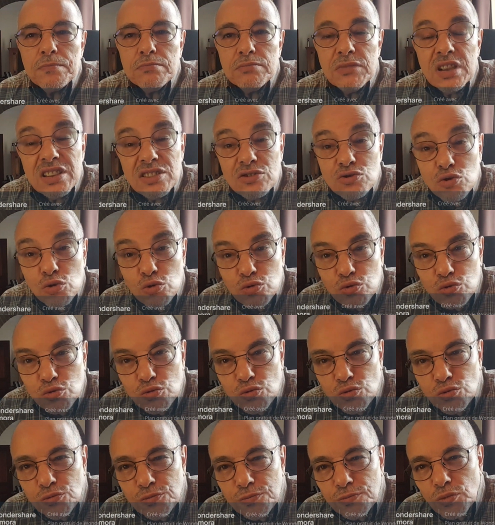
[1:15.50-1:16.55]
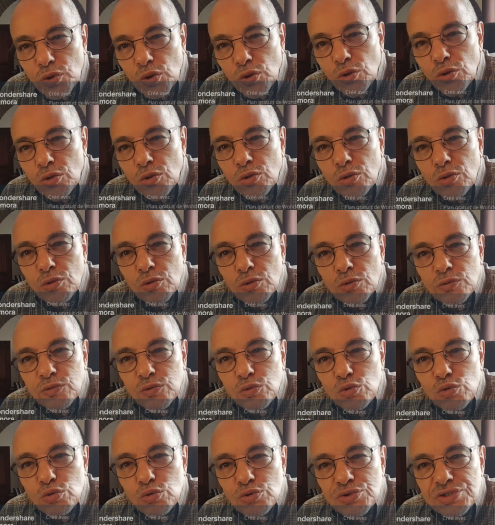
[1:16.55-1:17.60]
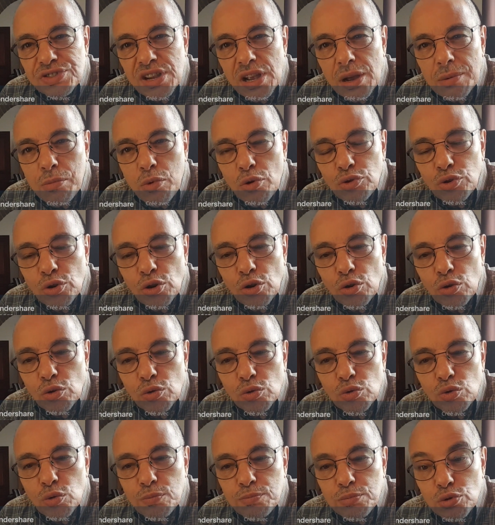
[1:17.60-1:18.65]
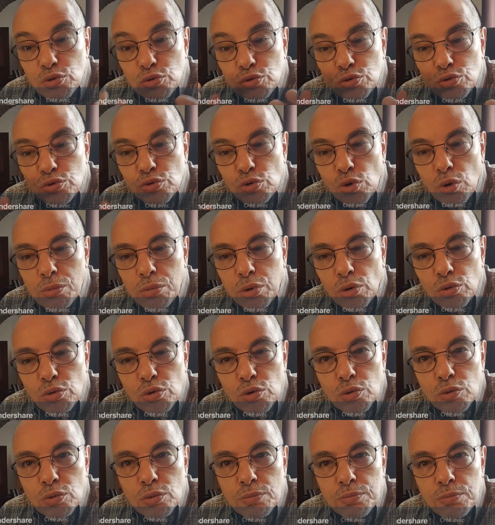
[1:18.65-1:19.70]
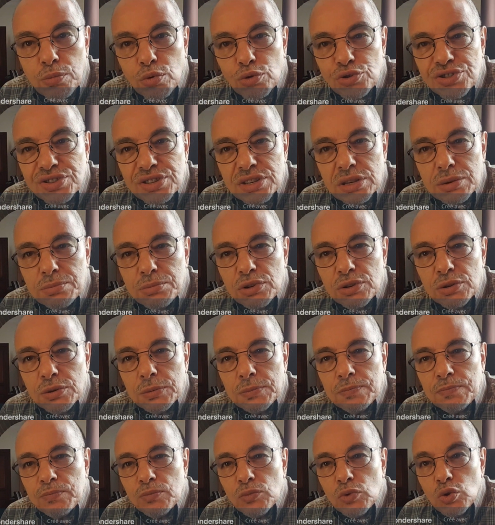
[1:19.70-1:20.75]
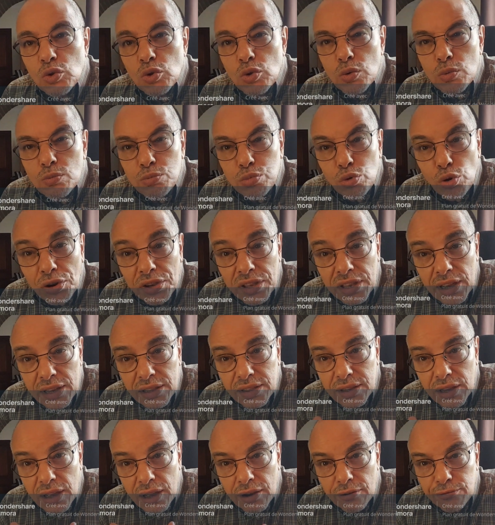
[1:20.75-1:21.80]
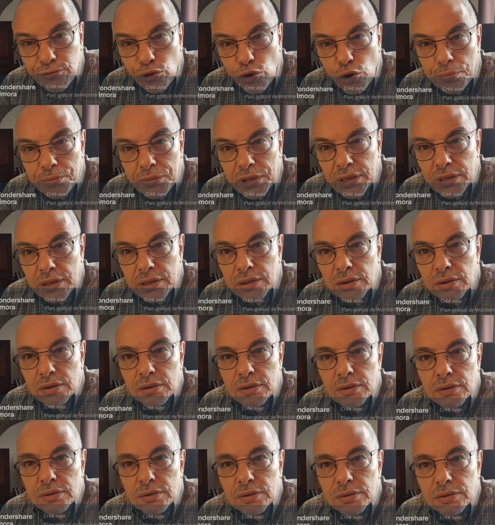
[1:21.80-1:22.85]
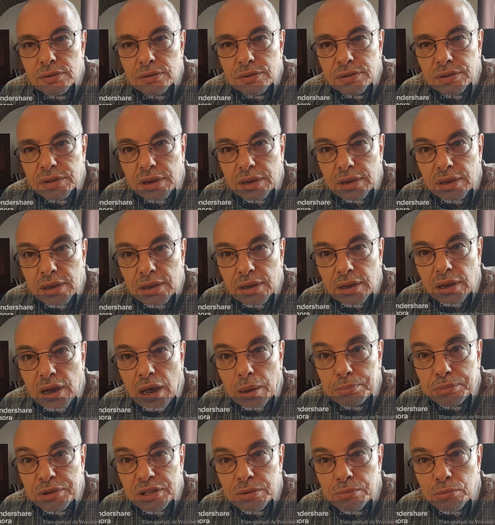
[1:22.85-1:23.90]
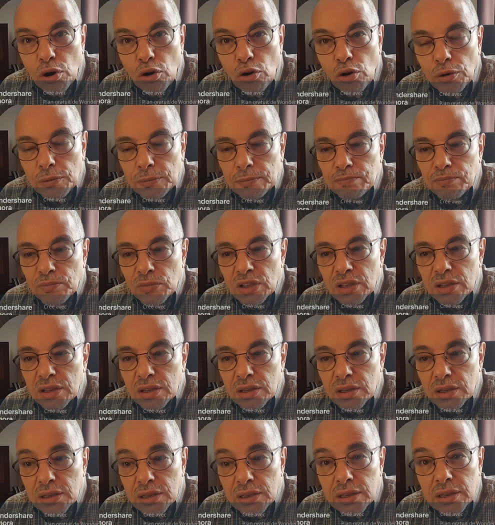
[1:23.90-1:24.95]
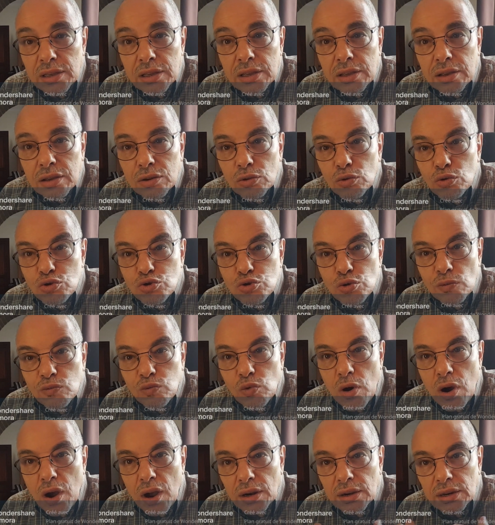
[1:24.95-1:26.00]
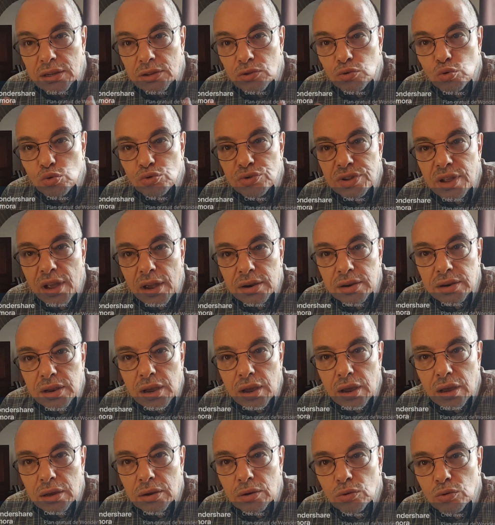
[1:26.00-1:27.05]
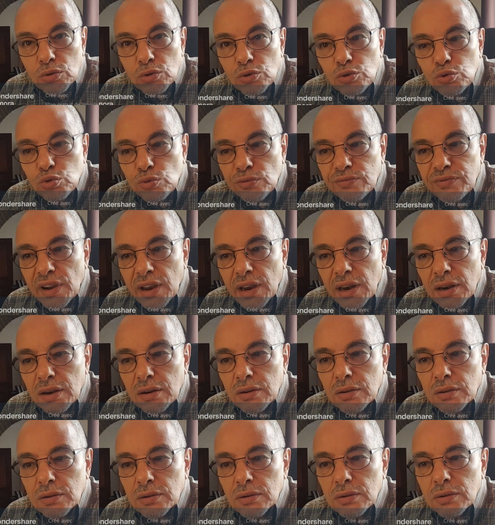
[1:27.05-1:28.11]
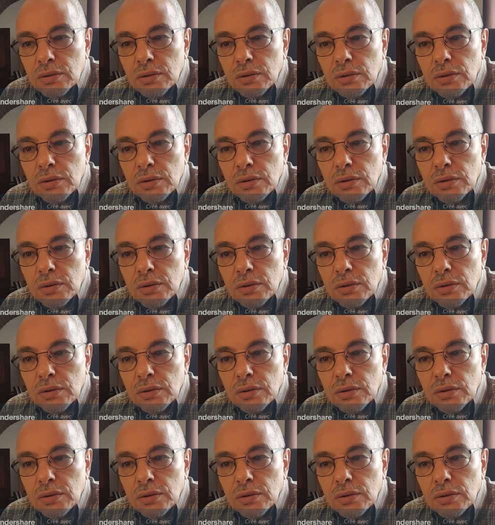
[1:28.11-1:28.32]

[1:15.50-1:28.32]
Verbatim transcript: mais surtout en vous y abonnant le plus nombreux possible pour y être informé euh, très rapidement et recevoir les toutes dernières euh, nouvelles euh,